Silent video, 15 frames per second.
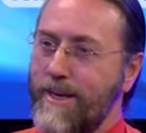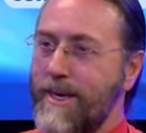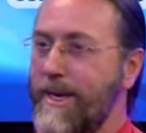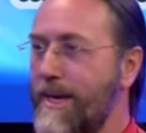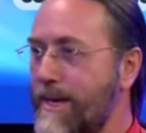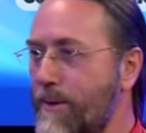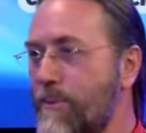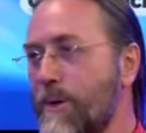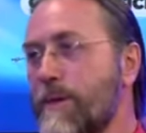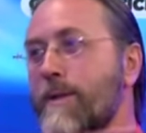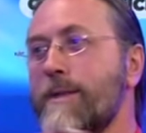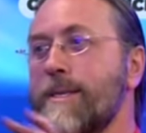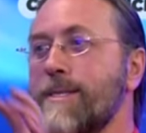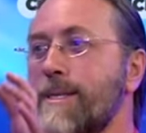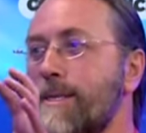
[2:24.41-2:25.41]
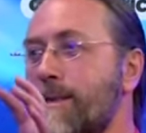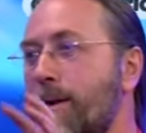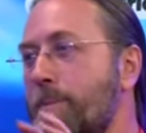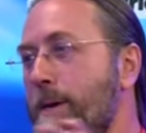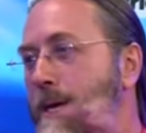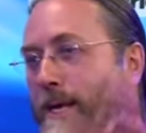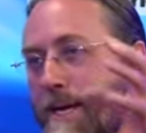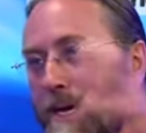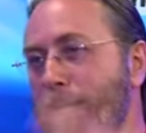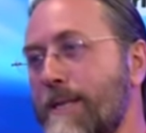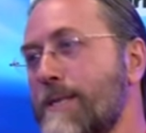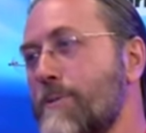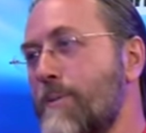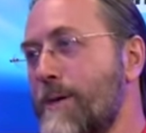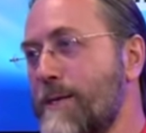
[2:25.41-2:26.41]
y un poquito de Centroamérica y
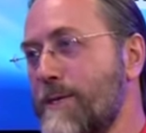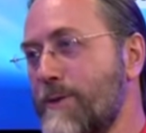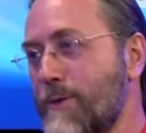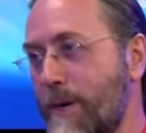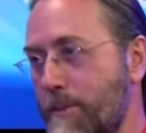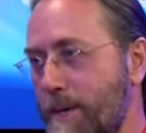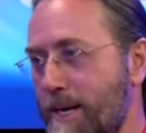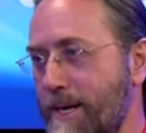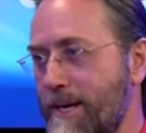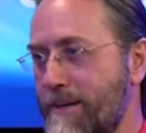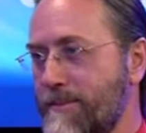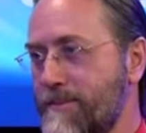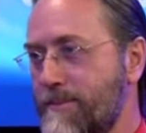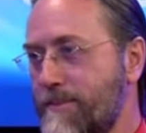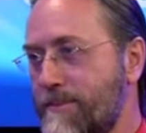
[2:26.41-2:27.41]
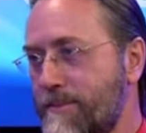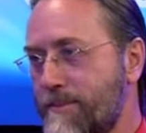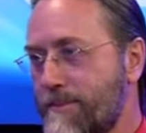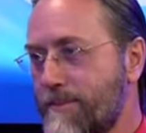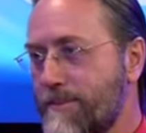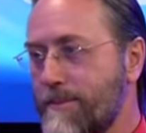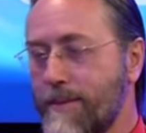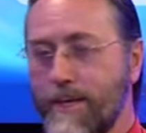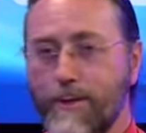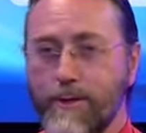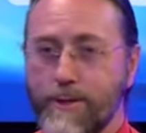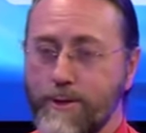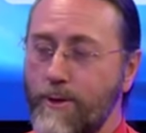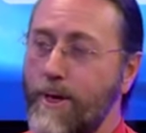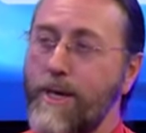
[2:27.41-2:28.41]
después Suramérica.
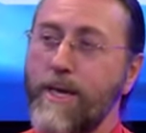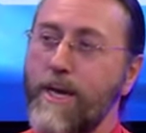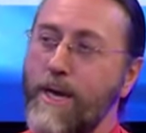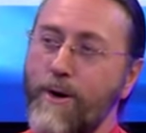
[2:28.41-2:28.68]
Entonces estoy aquí